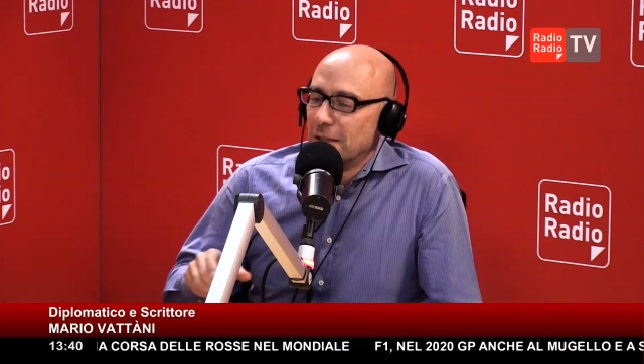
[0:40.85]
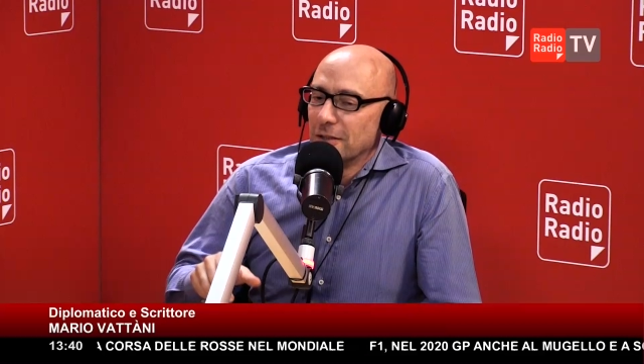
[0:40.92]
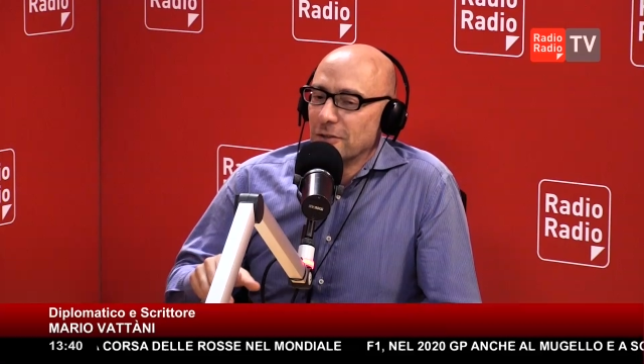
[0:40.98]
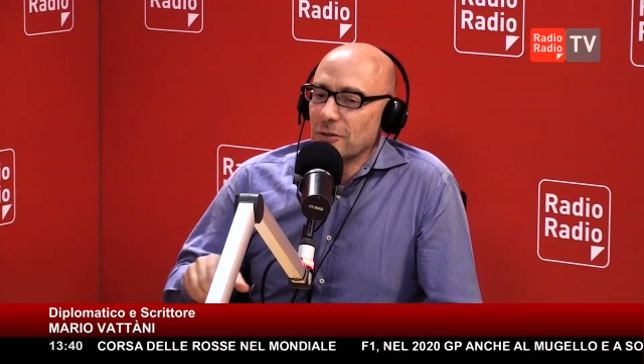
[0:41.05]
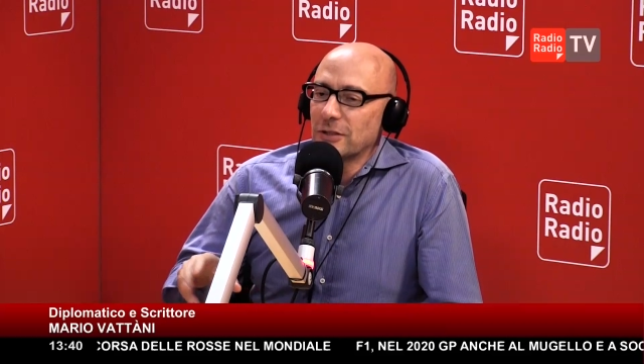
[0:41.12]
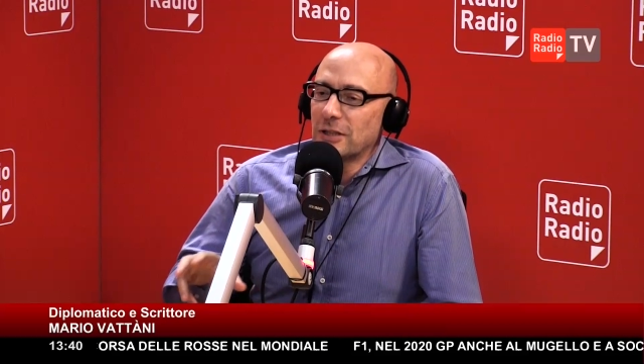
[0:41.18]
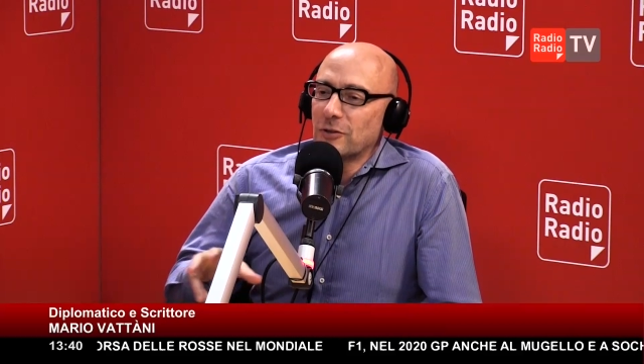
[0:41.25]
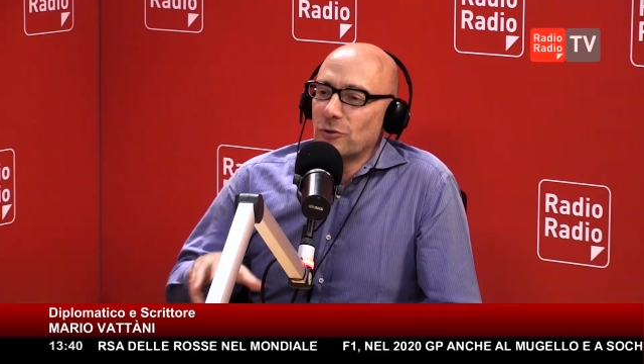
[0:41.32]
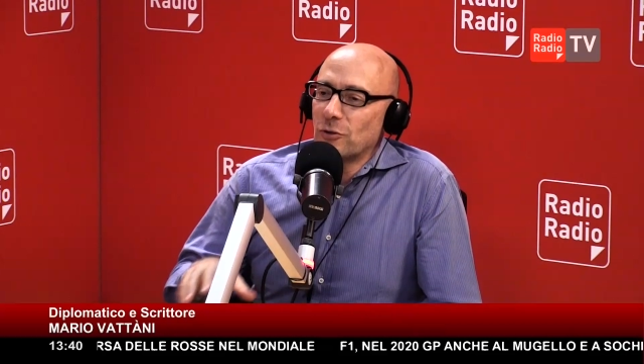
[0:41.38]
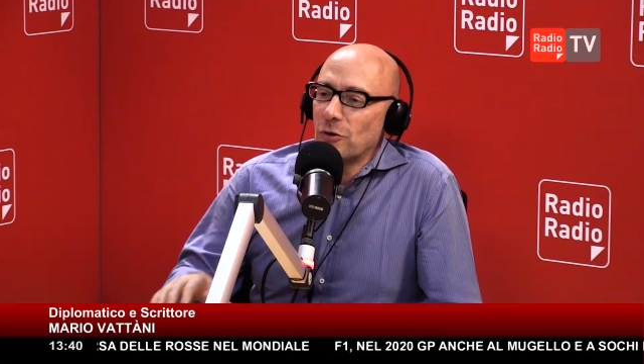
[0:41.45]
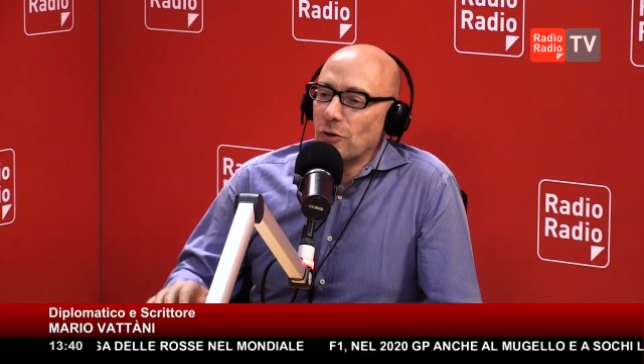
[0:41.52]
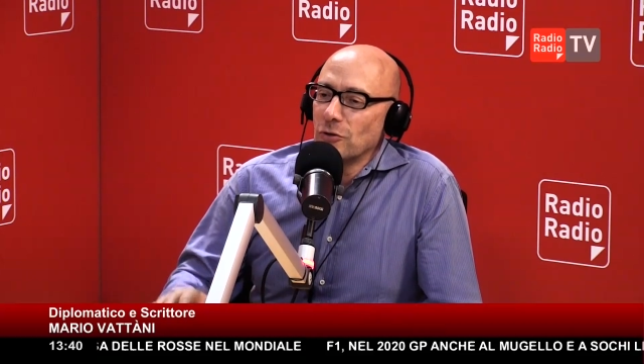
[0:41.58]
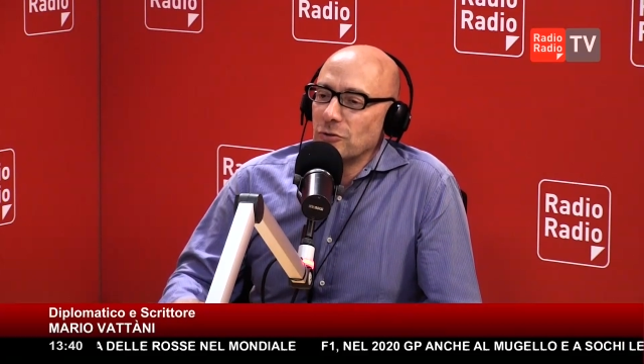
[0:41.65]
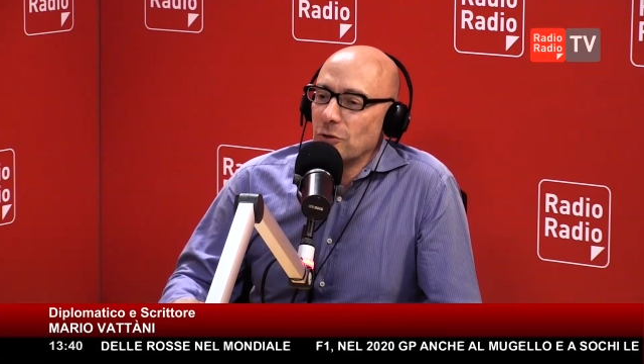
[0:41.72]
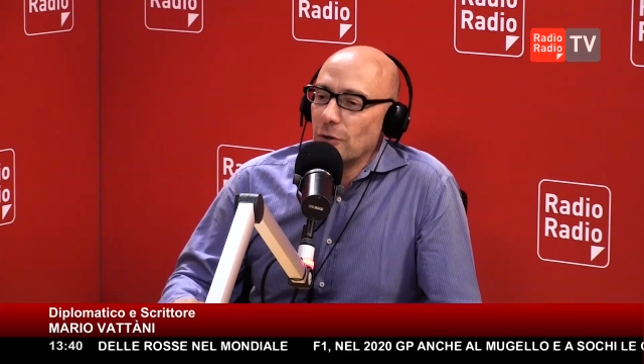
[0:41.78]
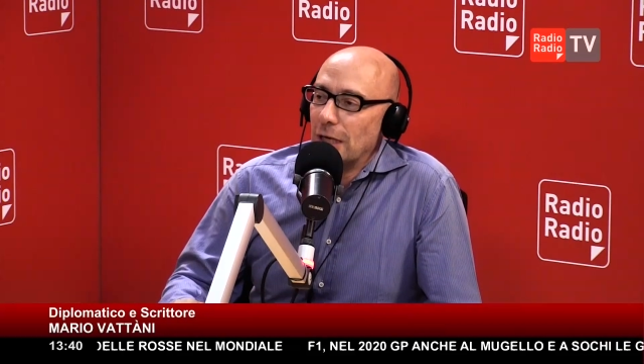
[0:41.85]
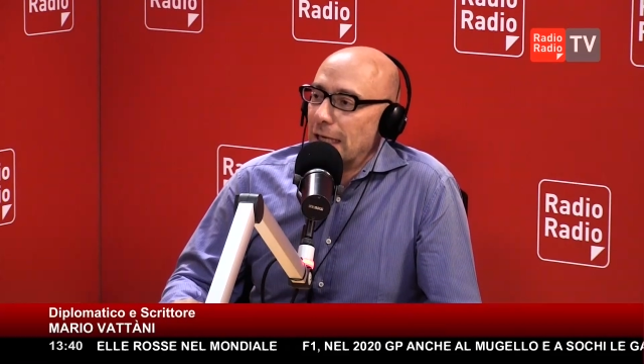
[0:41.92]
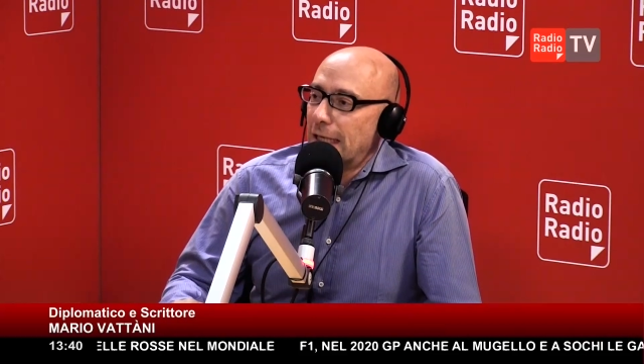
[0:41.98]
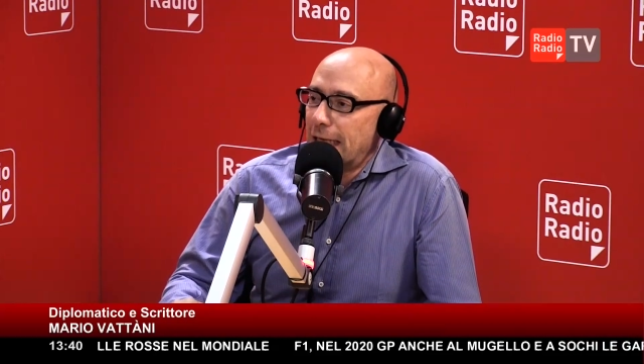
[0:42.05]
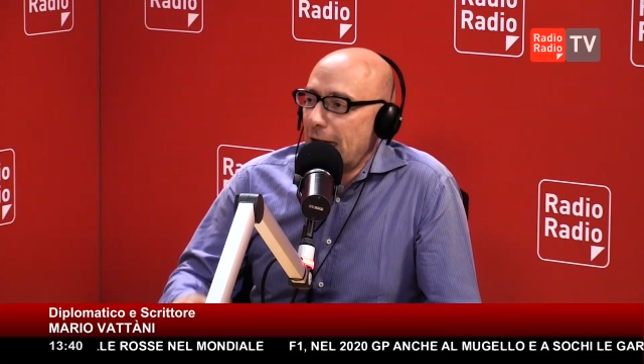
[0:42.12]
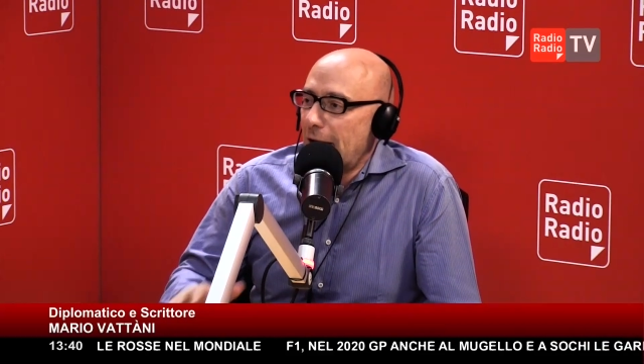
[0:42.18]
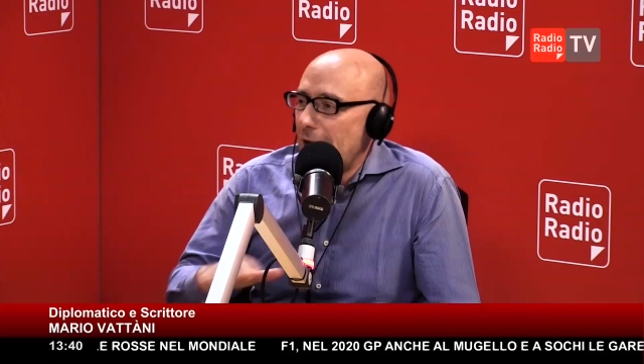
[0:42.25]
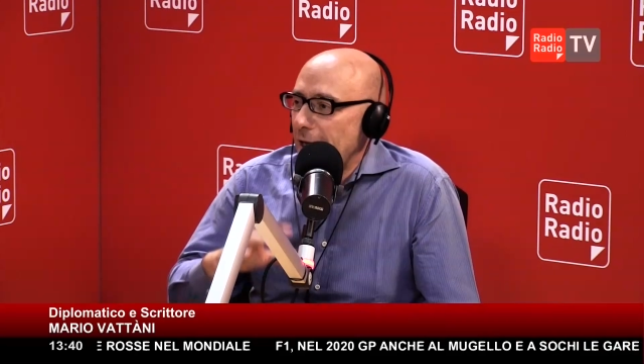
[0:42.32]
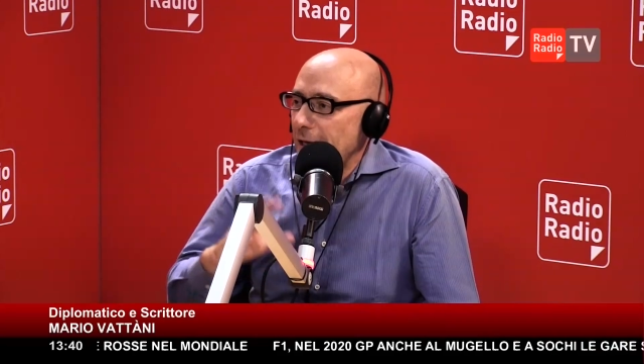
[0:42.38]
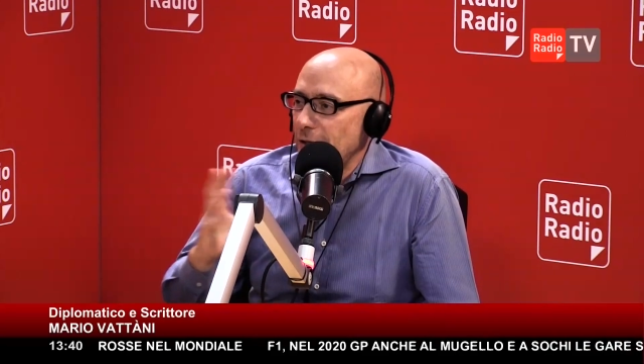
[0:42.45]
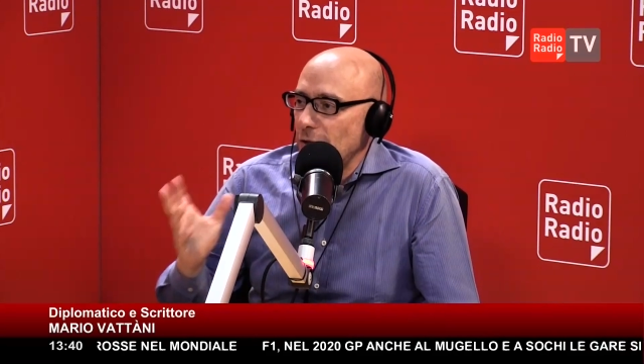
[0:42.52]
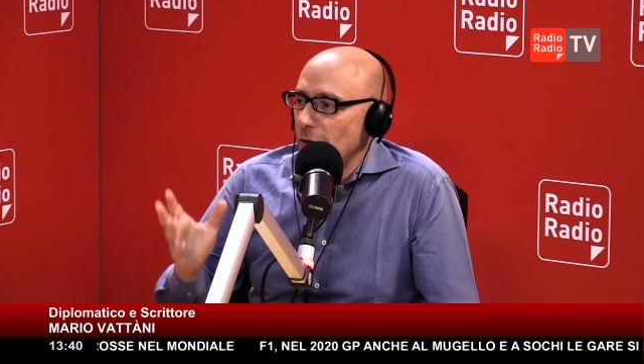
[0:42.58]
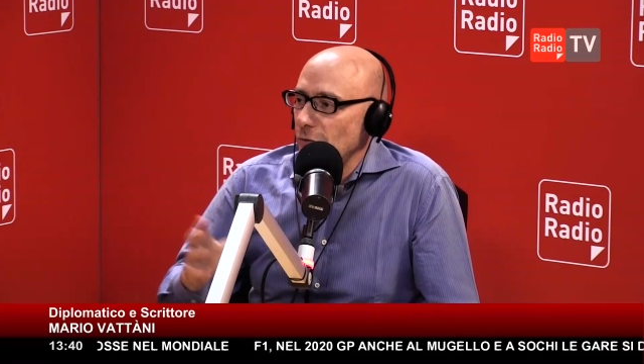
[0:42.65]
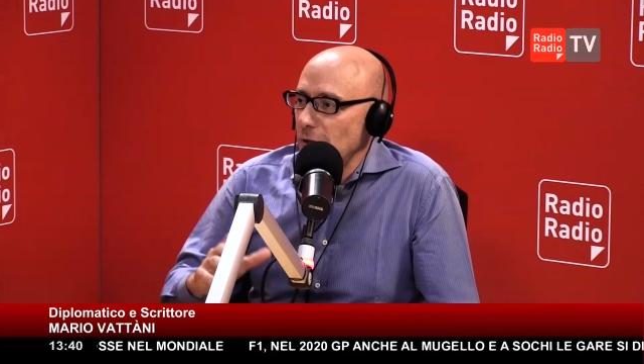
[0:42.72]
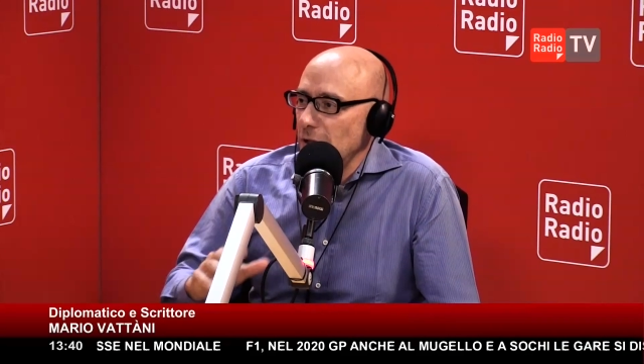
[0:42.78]
sono stato console al da Cairo. Lì è
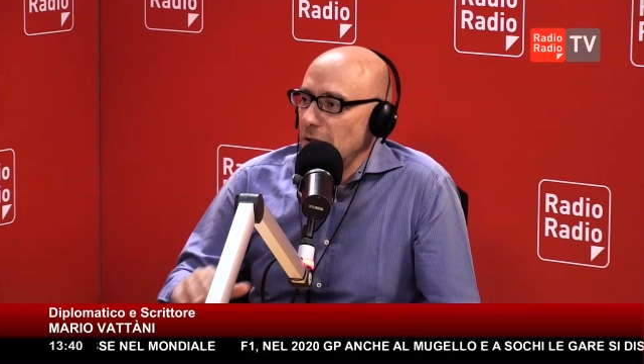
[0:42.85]
uscito anche